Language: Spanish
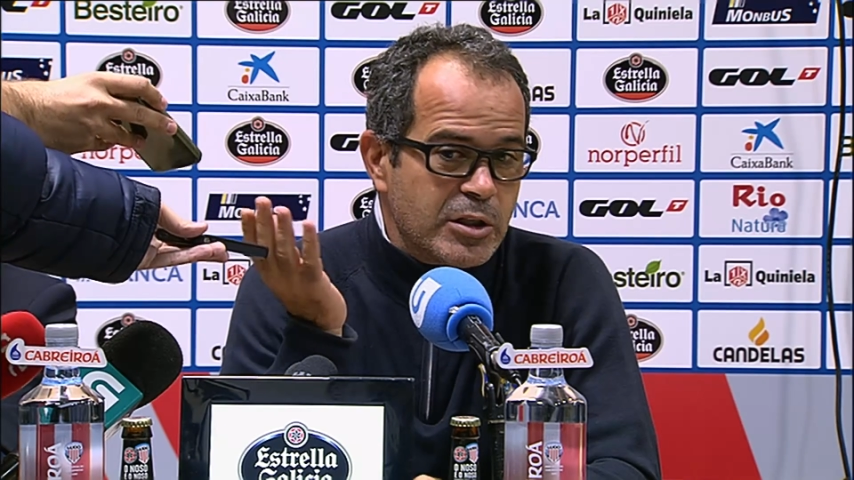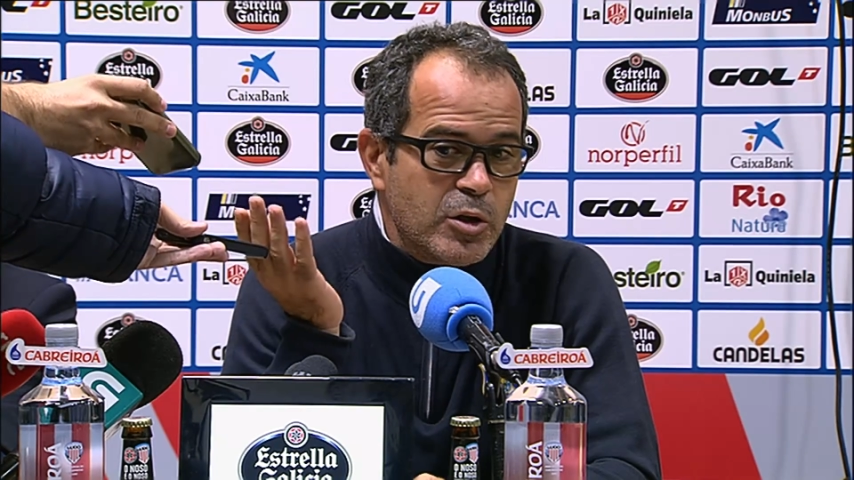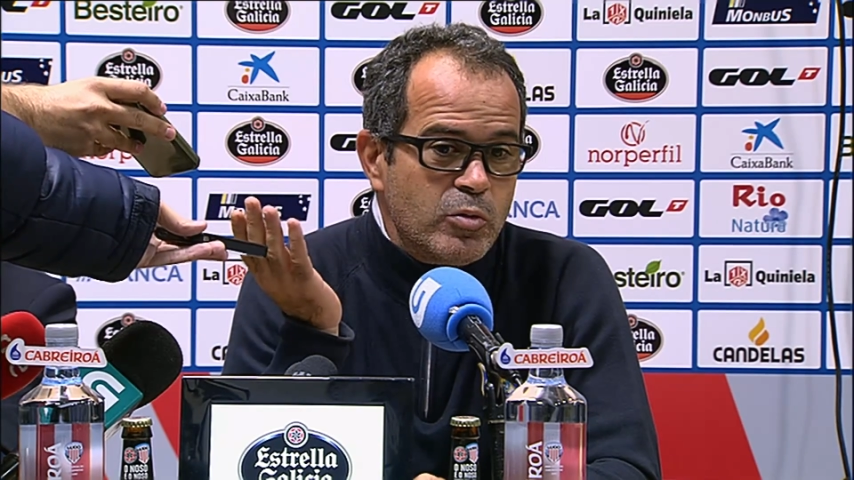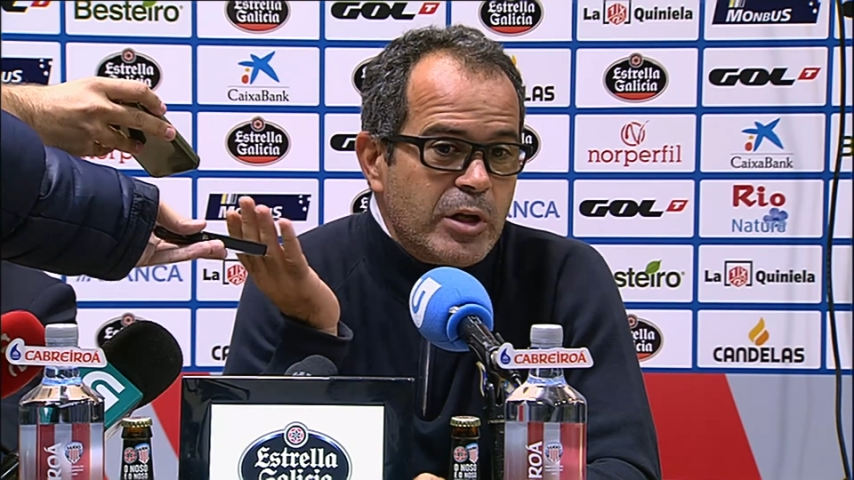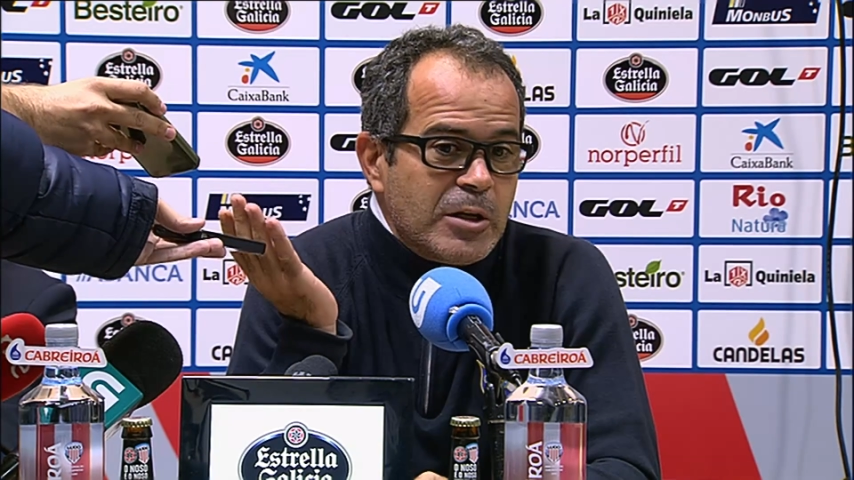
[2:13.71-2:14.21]
la
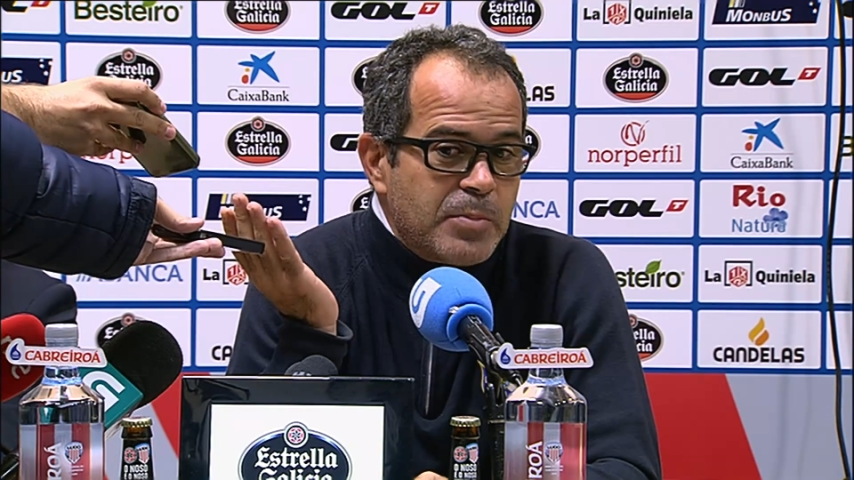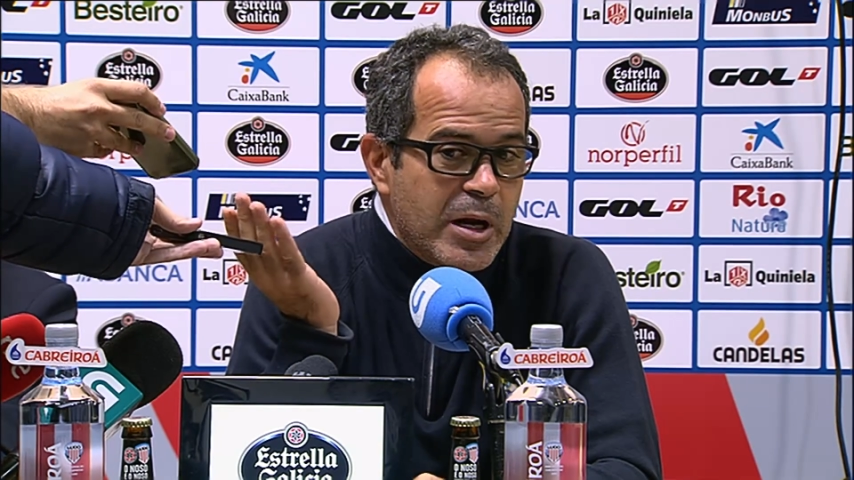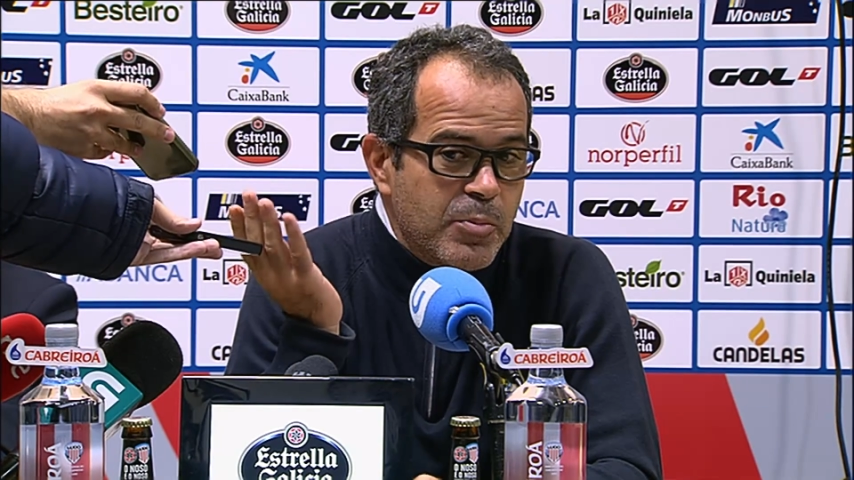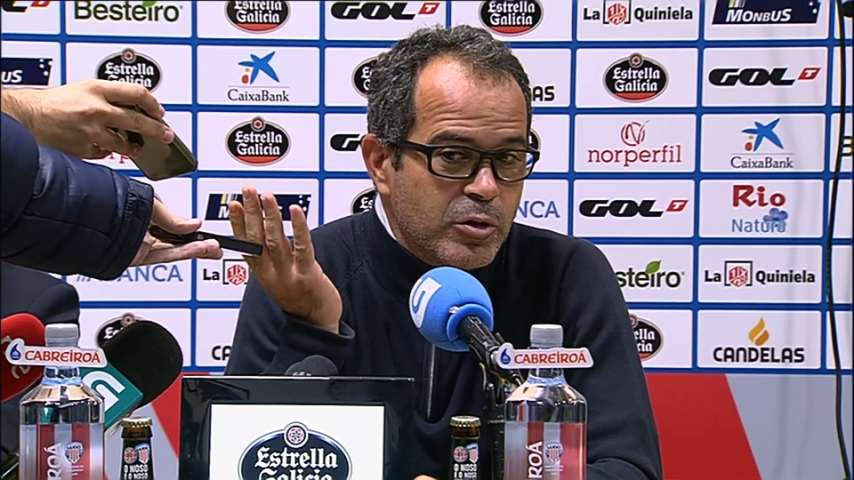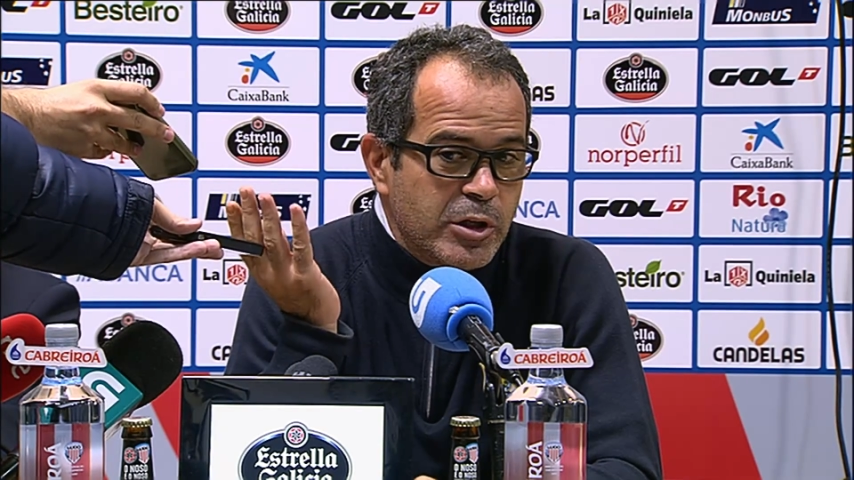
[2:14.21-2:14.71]
segunda y las para
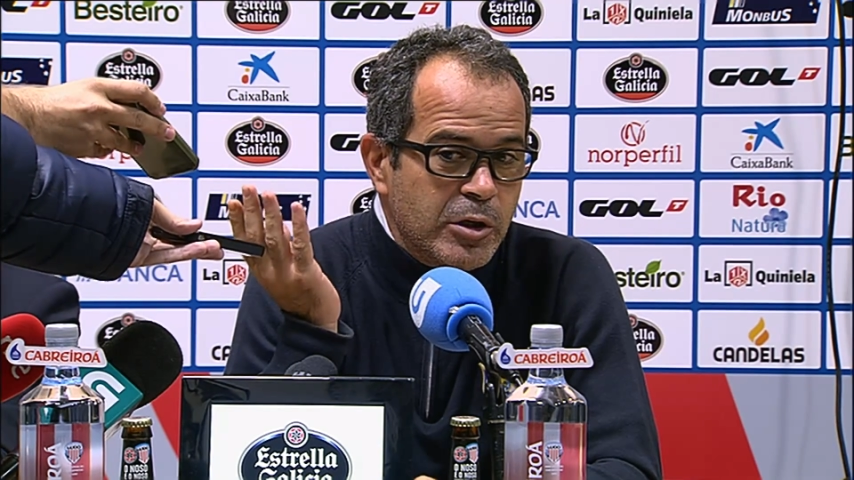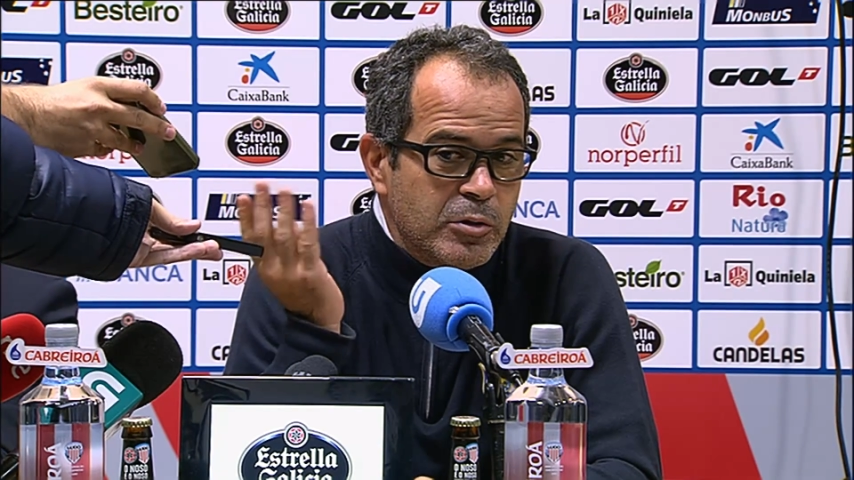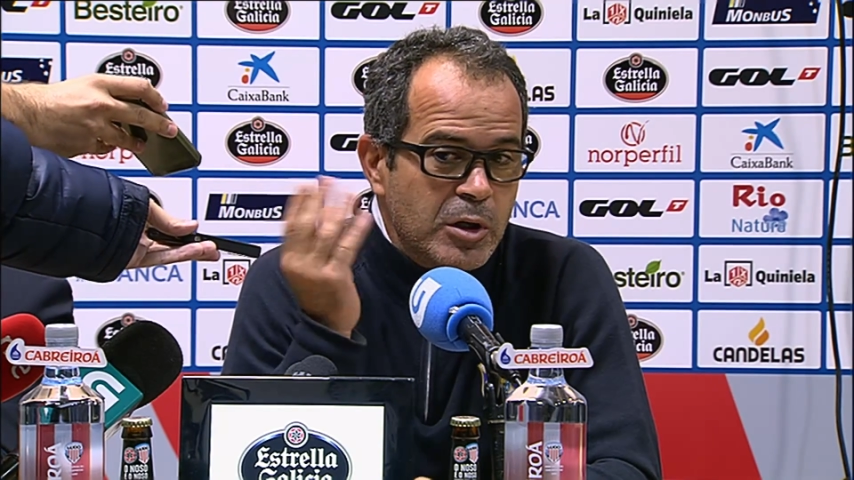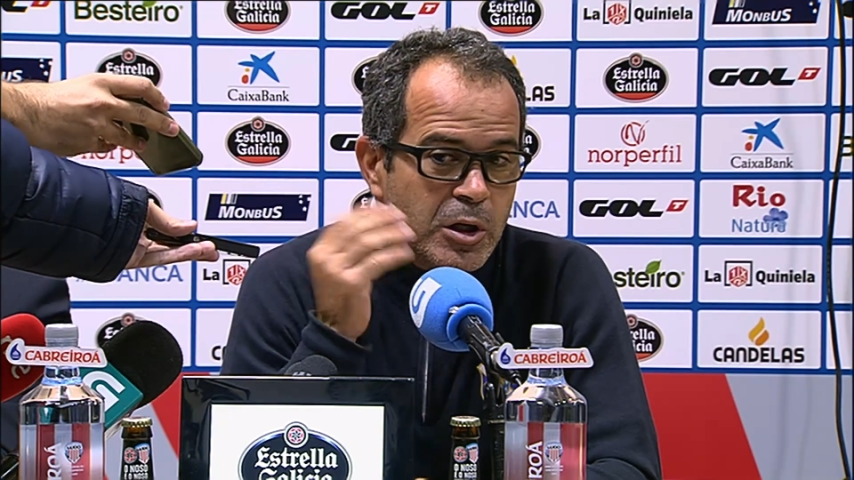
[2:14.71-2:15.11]
el portero,